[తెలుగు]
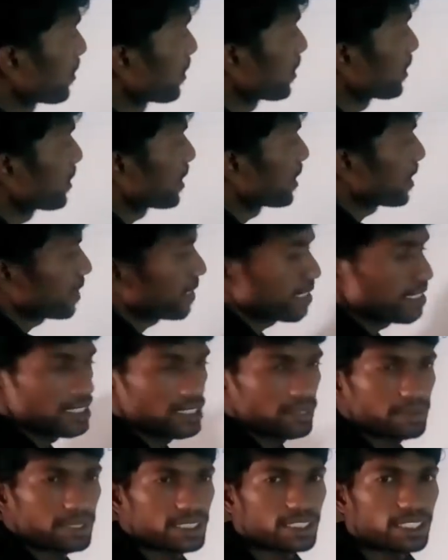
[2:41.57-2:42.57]
ఏది
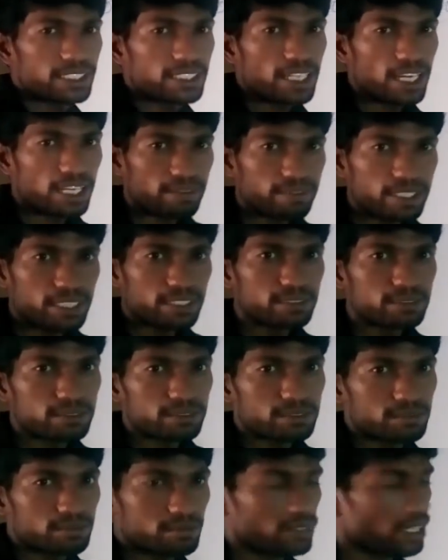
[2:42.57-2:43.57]
తిరస్కరించబడిందంటే అరవై ఐదు
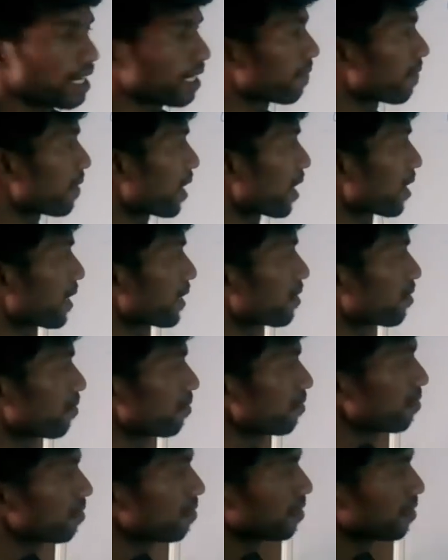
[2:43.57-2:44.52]
అరవై నాలుగు ఐదులు